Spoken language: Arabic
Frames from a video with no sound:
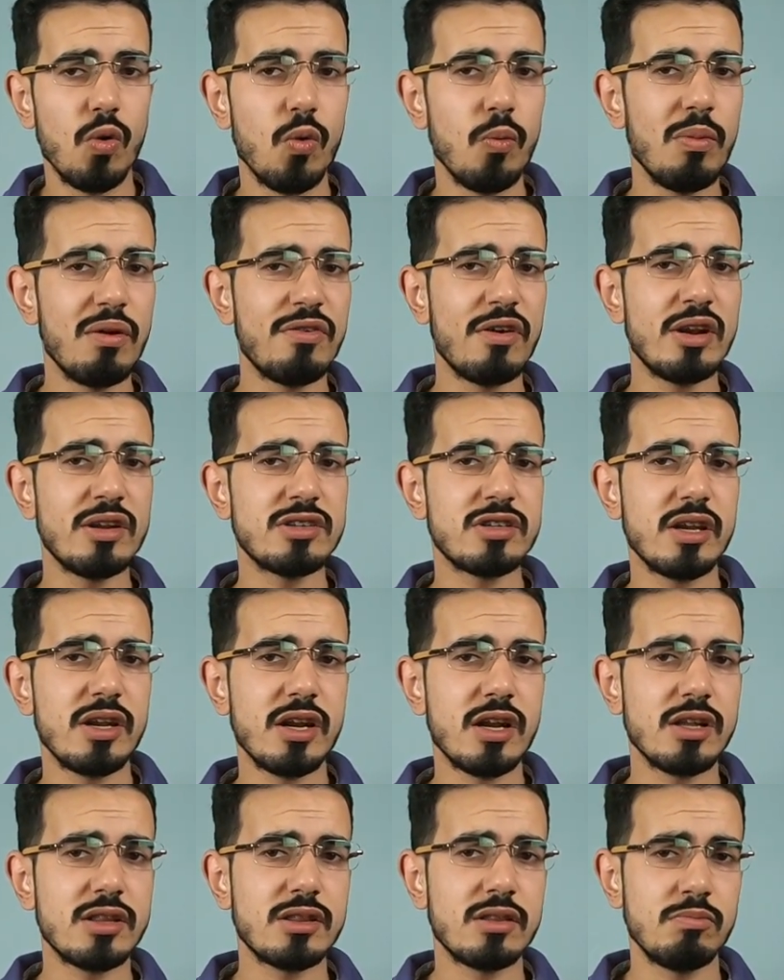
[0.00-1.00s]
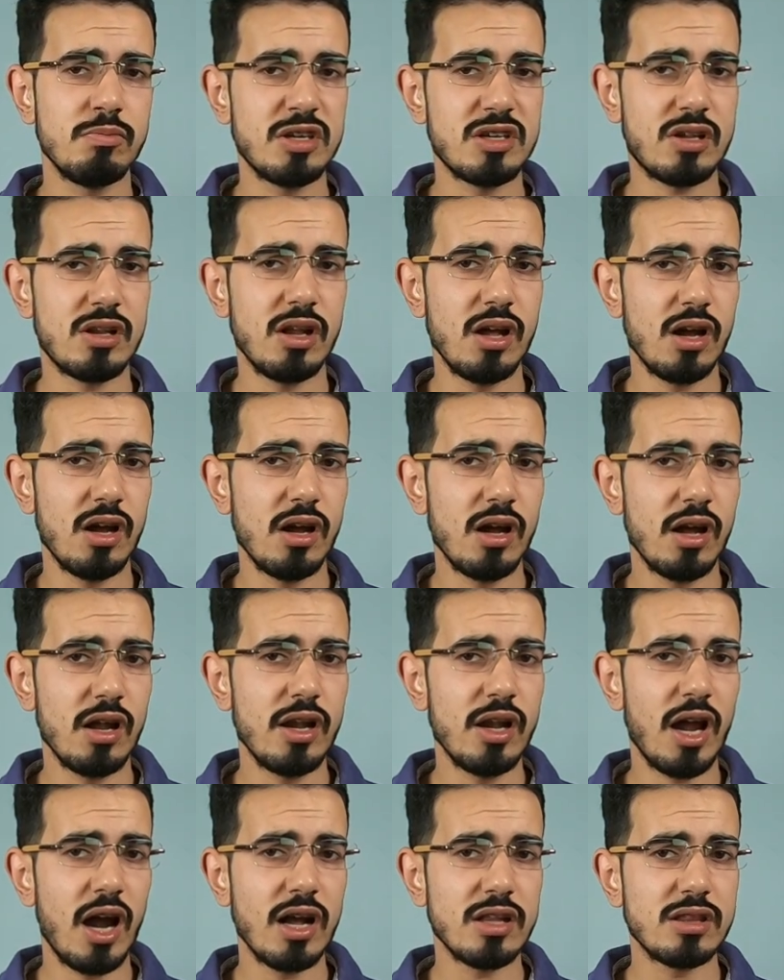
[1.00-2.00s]
ومثلا شركة ميشلا
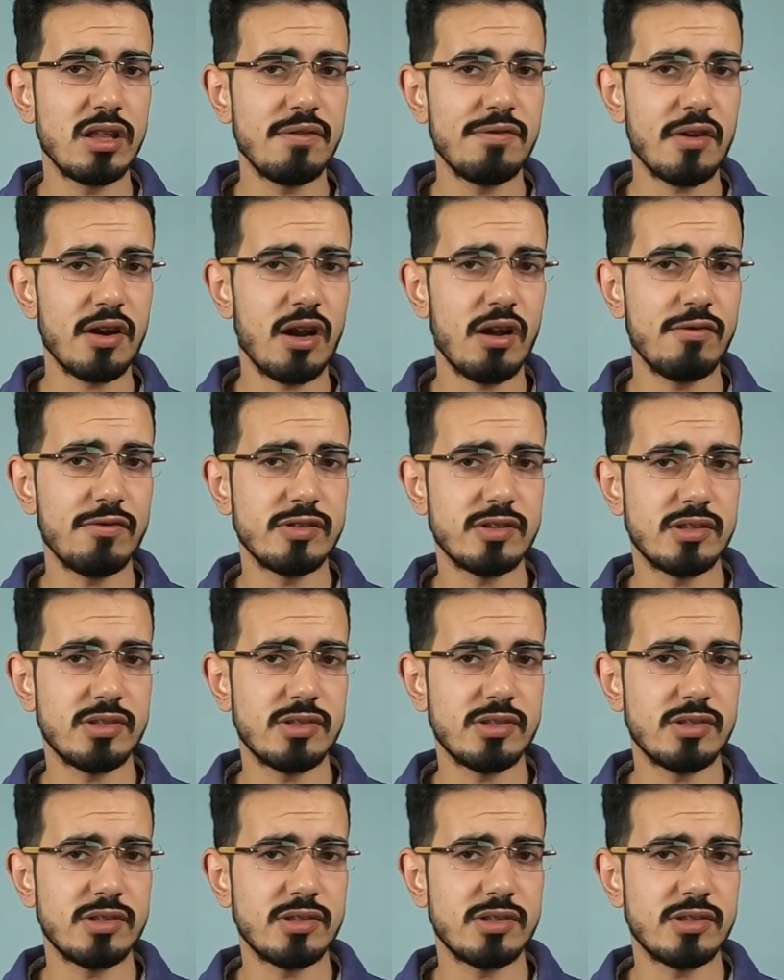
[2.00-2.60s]
اللي عندها فرع في